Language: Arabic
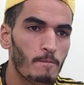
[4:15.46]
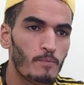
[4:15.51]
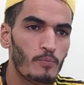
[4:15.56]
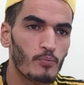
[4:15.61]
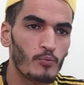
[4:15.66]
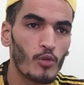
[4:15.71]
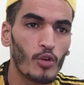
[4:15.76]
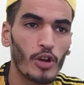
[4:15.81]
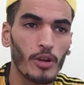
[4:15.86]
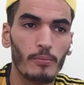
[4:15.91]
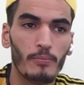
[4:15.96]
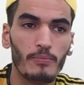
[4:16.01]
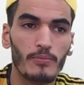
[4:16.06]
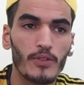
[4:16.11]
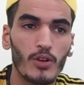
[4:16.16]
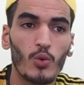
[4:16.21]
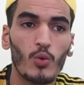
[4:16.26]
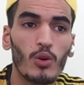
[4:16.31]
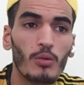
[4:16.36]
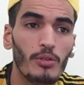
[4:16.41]
المهم
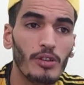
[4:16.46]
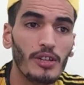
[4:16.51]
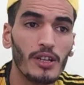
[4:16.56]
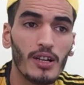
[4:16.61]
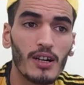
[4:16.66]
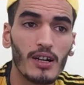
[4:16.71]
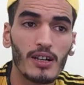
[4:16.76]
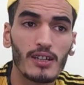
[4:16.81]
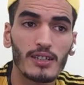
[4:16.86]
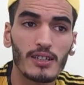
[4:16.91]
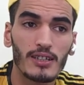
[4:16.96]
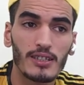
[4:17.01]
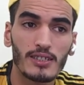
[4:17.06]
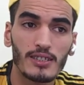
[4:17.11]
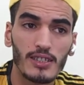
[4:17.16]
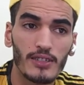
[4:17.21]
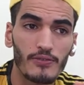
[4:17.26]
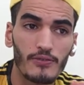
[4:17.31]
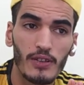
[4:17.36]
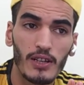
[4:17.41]
هو بدا
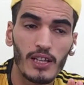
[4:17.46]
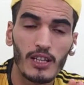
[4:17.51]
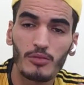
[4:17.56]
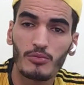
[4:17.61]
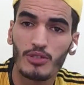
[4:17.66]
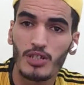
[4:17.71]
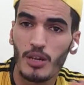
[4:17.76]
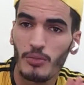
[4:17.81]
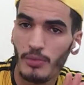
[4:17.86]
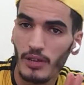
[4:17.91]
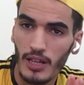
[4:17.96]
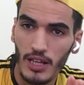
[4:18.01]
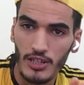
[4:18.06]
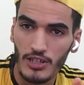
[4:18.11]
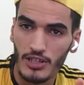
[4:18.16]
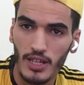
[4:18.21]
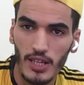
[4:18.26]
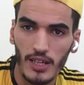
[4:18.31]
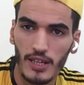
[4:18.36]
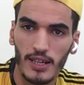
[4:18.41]
كيتكفل لك بجميع
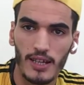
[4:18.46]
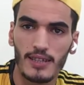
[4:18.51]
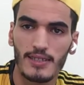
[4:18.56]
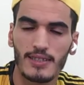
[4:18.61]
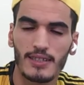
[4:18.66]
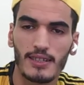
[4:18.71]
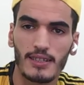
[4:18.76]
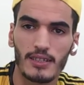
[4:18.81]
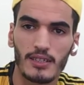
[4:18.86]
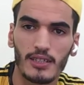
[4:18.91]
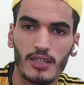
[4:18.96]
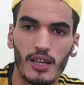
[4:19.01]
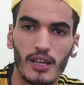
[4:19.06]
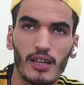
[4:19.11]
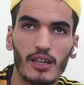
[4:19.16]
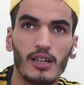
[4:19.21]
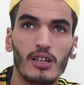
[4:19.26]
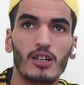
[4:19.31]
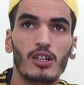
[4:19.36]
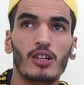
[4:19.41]
الاشياء اللي خاصك
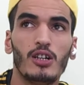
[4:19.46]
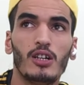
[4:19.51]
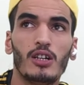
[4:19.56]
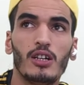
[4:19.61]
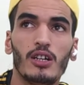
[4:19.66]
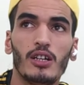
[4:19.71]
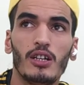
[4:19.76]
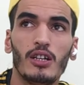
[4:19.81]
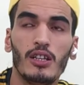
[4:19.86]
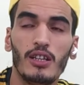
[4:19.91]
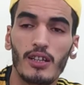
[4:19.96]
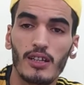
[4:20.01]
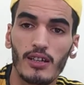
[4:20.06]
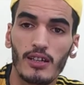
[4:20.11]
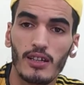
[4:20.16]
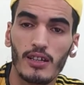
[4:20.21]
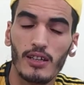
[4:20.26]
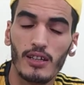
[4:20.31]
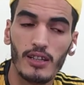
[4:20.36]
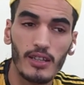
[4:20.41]
نتايا
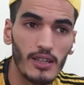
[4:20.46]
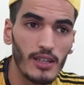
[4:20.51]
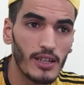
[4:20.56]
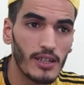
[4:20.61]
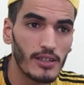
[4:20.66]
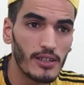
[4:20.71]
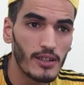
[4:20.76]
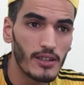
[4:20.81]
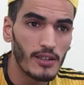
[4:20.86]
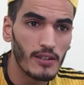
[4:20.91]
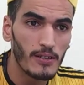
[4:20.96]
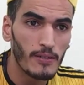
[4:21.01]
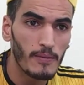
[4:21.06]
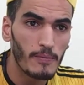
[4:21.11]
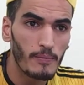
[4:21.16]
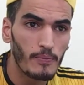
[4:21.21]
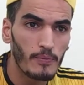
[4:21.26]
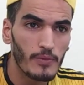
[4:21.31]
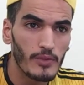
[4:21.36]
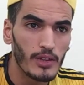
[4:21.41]
لهذا
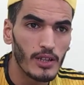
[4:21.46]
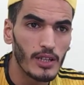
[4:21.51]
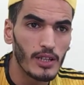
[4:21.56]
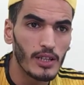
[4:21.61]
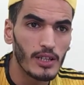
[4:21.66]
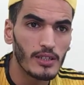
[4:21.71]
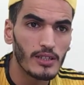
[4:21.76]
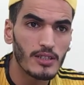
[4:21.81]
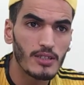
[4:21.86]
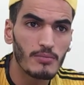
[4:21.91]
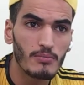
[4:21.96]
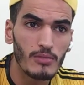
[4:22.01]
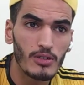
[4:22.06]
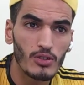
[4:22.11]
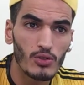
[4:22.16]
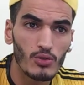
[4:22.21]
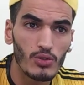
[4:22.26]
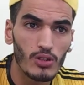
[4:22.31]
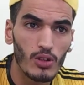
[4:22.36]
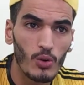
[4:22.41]
لهذا
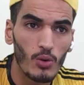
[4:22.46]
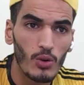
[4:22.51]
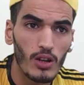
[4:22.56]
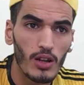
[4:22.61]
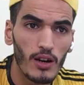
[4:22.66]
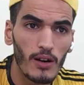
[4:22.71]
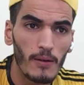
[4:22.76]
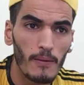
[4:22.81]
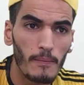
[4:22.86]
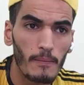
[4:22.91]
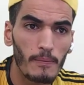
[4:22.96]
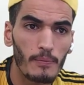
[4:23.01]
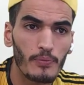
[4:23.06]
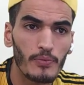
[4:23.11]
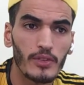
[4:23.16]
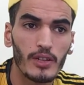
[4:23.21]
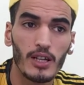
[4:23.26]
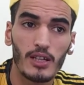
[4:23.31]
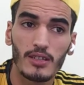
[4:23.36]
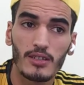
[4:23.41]
سماتو الدولة
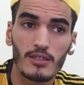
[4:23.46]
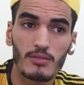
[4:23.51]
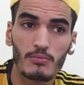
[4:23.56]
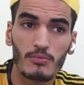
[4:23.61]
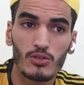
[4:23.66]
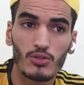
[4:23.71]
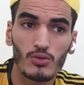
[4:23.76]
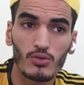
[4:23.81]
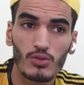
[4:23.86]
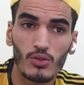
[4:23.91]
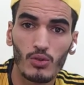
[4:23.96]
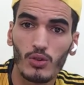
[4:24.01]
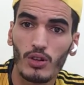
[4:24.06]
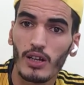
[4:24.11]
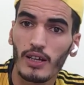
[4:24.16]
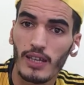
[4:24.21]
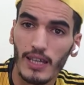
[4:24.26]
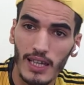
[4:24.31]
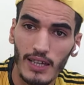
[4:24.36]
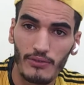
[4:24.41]
لهذا سماتو الدولة
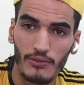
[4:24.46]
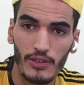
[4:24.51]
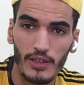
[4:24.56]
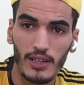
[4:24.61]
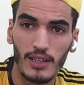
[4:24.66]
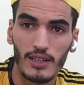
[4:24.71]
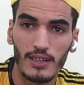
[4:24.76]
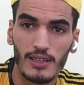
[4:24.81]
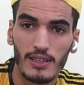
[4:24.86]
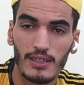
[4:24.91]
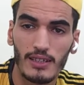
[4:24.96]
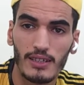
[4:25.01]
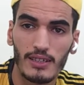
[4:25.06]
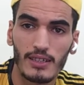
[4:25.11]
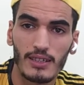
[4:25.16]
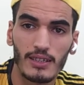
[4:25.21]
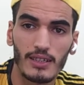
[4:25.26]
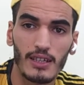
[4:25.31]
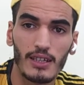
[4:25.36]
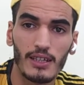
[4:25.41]
كفيل
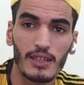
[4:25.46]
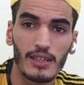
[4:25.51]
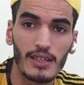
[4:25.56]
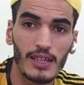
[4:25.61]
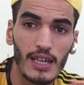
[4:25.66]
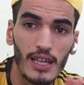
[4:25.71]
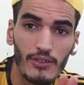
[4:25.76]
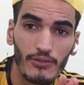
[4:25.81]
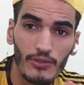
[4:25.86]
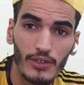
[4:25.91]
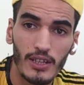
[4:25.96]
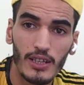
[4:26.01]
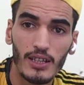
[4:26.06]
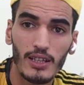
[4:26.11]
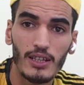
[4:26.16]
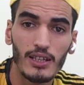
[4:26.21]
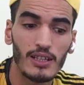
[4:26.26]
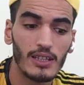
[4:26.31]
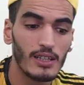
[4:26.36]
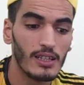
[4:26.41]
يعني
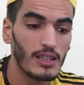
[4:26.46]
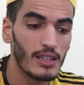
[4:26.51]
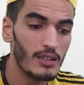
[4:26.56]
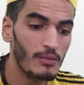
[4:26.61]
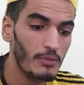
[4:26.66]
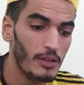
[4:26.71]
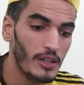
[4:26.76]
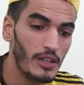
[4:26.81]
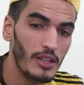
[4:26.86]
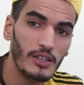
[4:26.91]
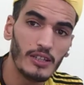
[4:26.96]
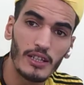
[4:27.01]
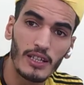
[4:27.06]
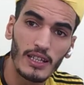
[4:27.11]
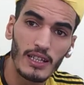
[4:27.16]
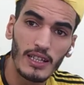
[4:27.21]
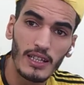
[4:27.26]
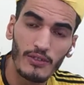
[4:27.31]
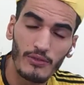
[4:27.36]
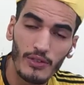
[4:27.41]
كفيل المعنى ديال
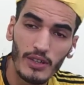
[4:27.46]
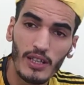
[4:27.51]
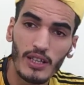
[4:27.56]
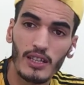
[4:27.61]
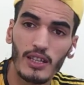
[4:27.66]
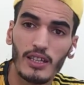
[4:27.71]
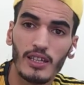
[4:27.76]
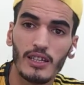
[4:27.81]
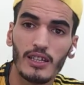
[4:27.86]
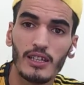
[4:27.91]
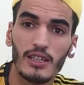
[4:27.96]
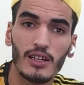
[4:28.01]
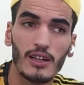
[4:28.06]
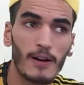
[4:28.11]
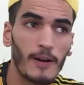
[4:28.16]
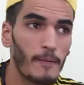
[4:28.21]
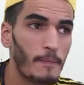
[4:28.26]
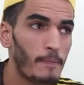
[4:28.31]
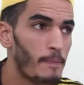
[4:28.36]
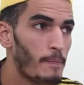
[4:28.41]
الكفيل هي